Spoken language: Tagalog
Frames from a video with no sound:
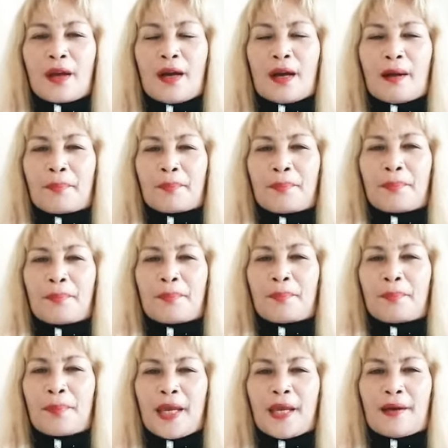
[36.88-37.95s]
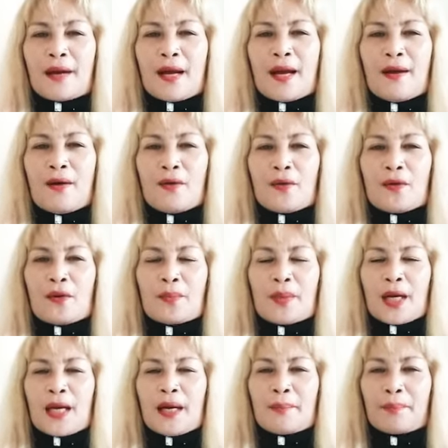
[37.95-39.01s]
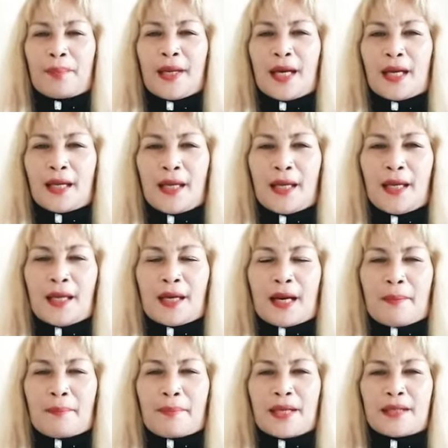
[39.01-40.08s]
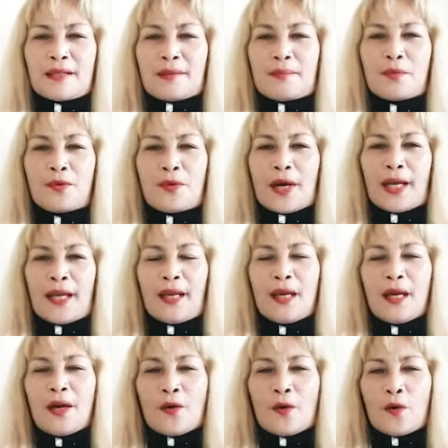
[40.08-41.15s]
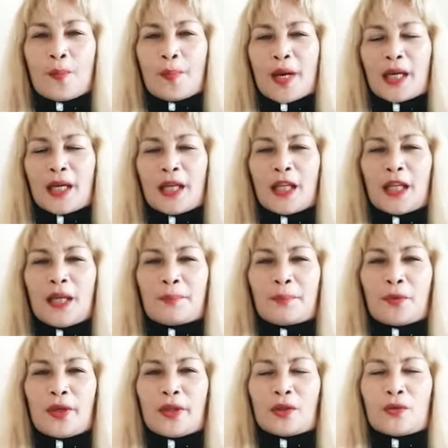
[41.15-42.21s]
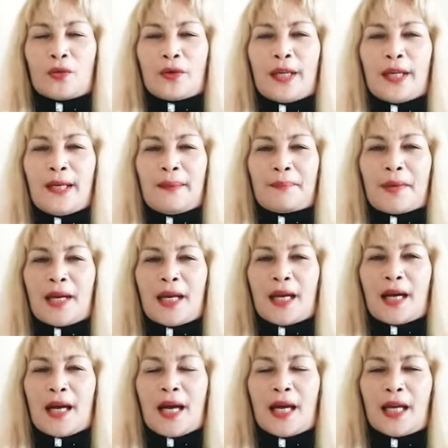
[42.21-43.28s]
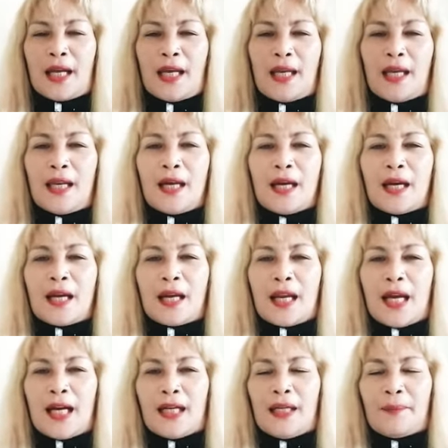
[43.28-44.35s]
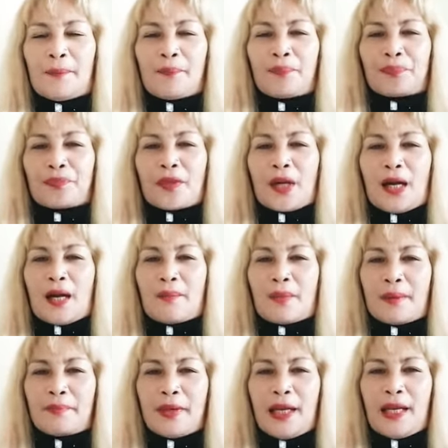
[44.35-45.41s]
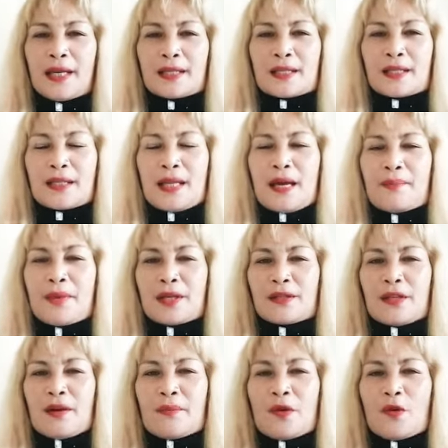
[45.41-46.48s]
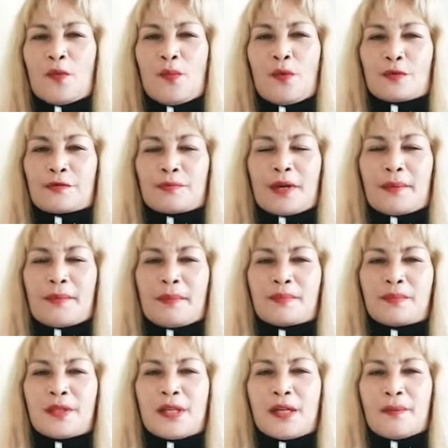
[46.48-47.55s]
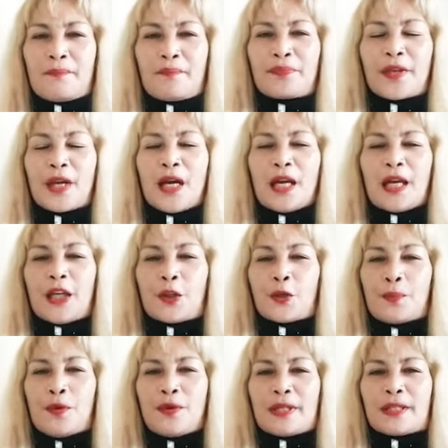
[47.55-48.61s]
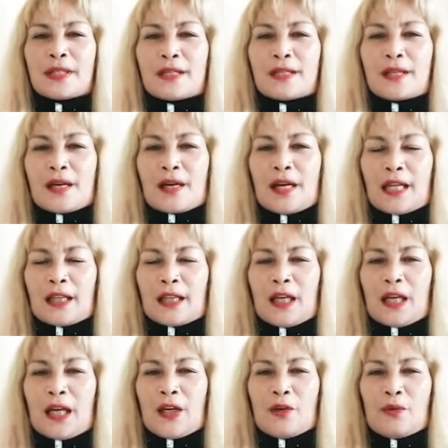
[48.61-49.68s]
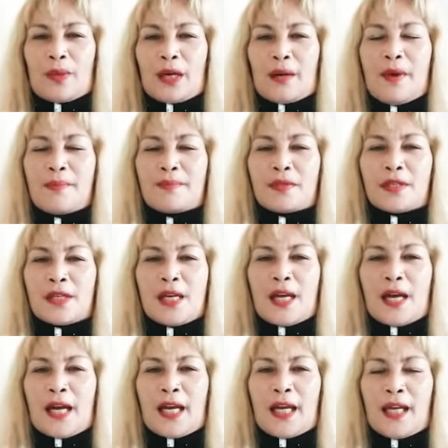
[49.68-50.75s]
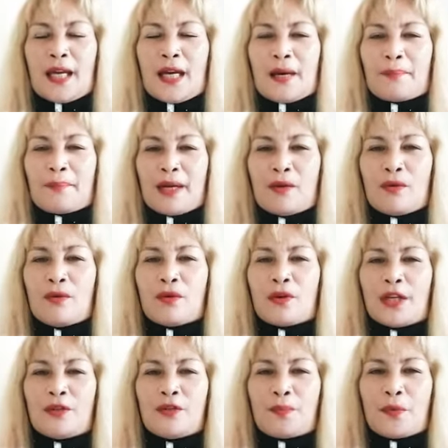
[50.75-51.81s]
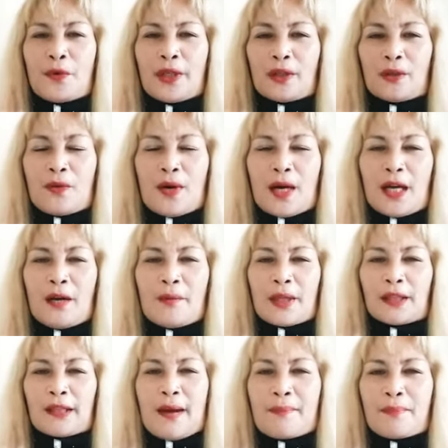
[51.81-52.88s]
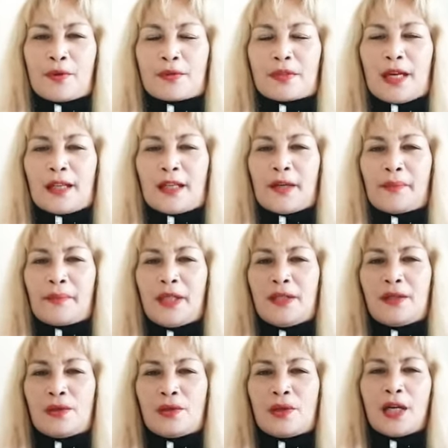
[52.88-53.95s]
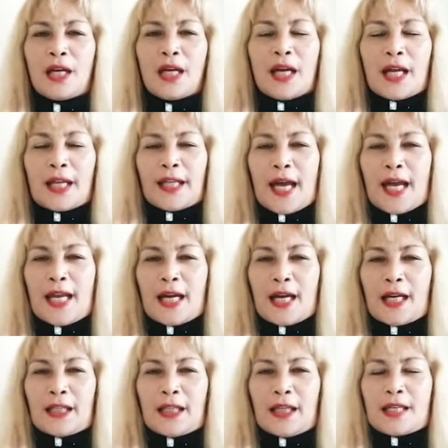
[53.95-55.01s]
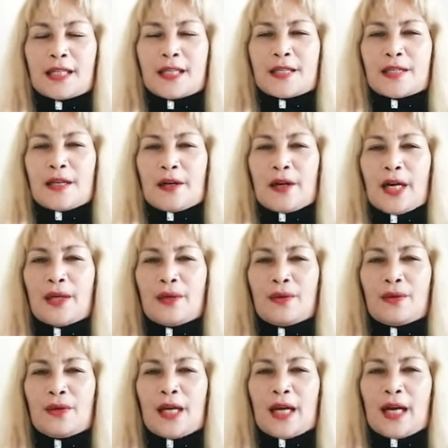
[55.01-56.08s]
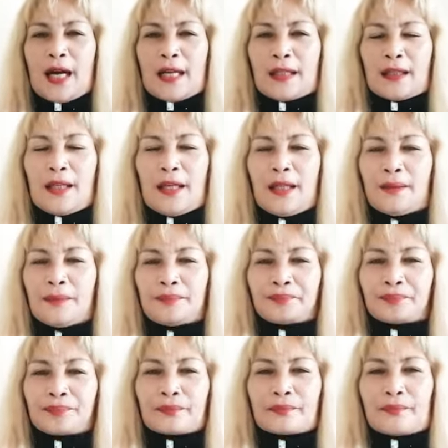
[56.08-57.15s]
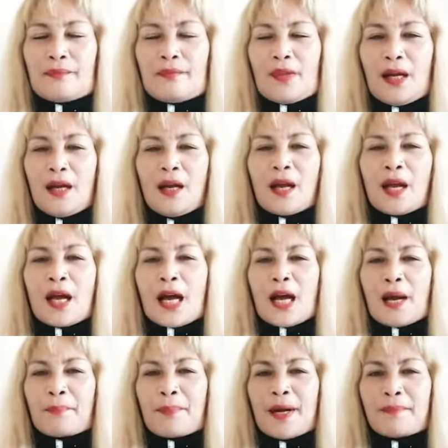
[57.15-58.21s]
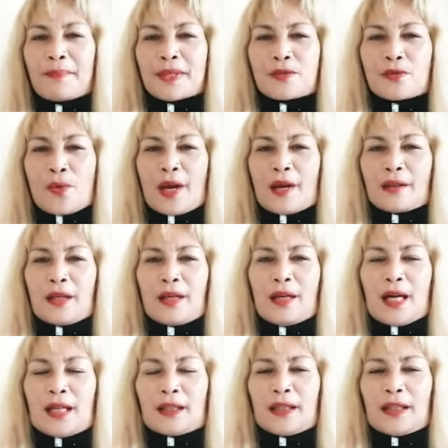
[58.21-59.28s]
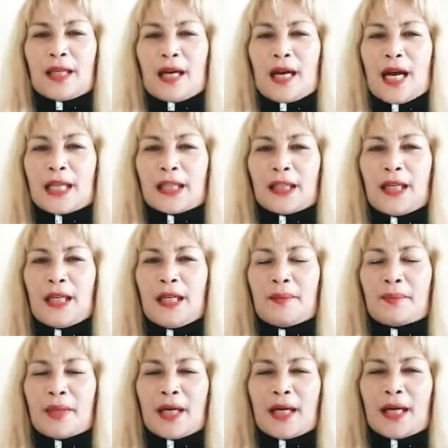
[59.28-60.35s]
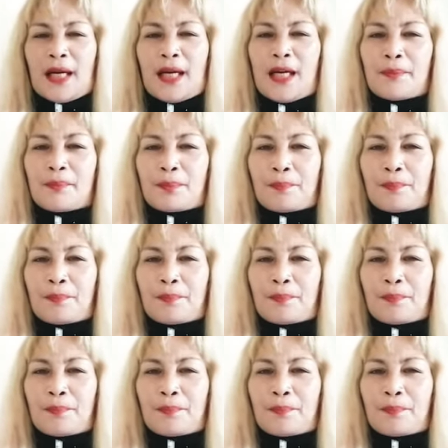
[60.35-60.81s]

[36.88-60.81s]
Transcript: uh, pira or mga pinaghihirapan sa buhay upang hindi po ito ihipan ng hangin ng uh, mabilis lamang siyang maubos mga mamsi. Ito pong isi-share natin ngayon mga mamsi ay uh, panoorin nyo po ito hanggang matapos ang ating video dahil ang ating isi-share ngayon ang ating uh, pangpaswerte at ng ating mga